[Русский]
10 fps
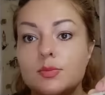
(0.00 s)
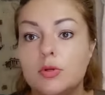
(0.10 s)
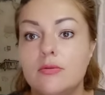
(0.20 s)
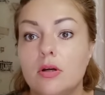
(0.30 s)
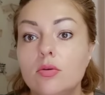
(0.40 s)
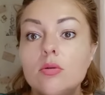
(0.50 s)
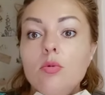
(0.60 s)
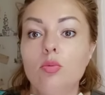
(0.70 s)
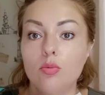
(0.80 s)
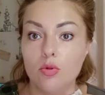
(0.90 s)
с подворотом.
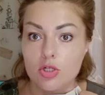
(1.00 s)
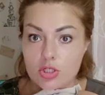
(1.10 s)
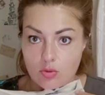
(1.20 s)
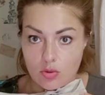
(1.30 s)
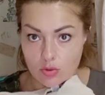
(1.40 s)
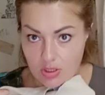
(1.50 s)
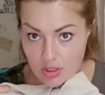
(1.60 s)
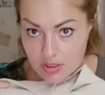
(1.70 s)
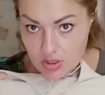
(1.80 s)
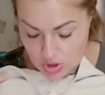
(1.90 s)
Люблю больше такой вот
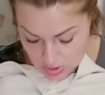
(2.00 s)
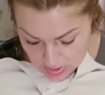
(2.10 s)
лаконичный